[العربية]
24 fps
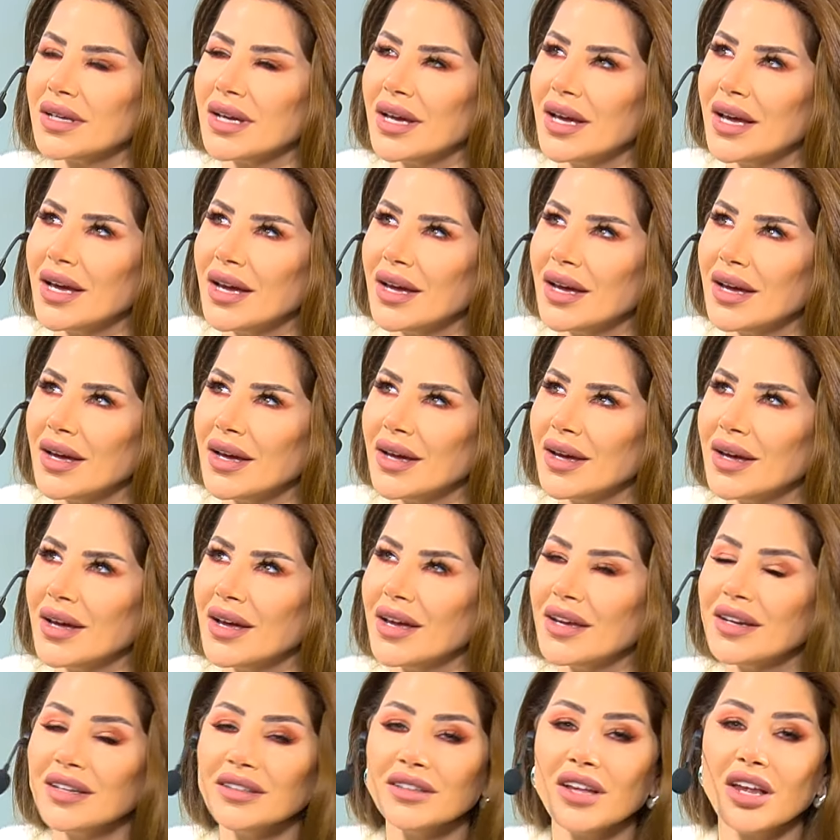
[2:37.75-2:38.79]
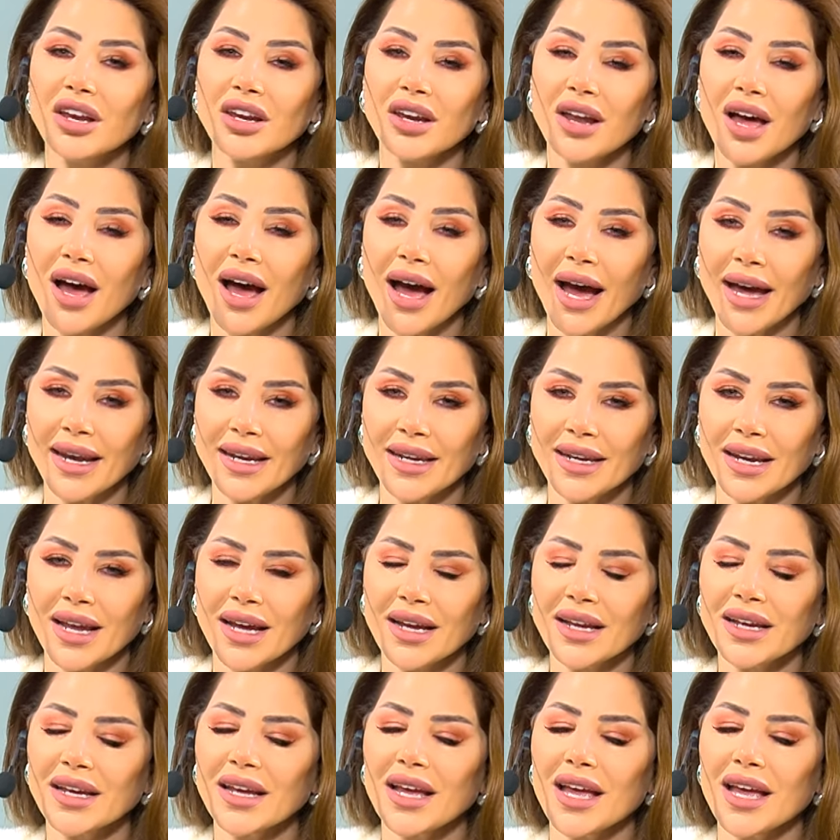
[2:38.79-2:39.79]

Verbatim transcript: آه، رضا الله عنك